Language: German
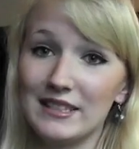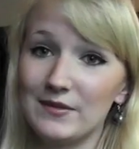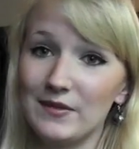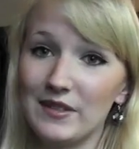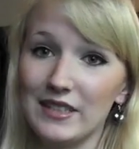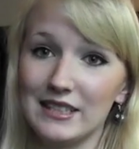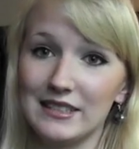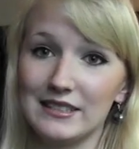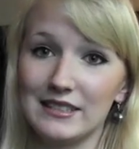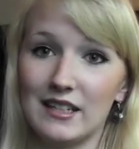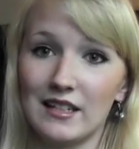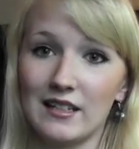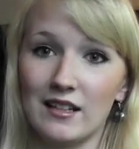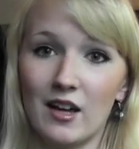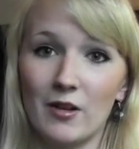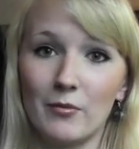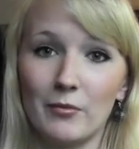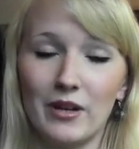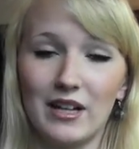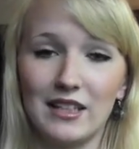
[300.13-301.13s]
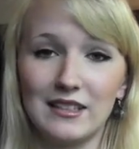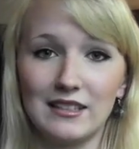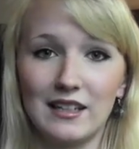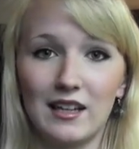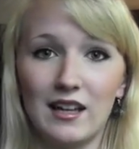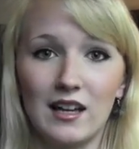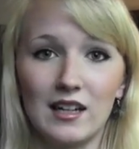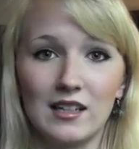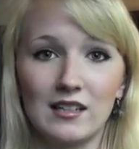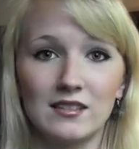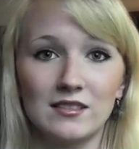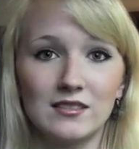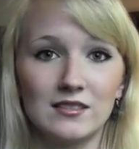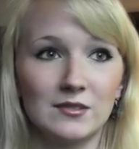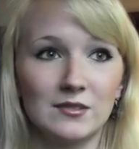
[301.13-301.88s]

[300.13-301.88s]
es weh getan. Nach ein paar Tagen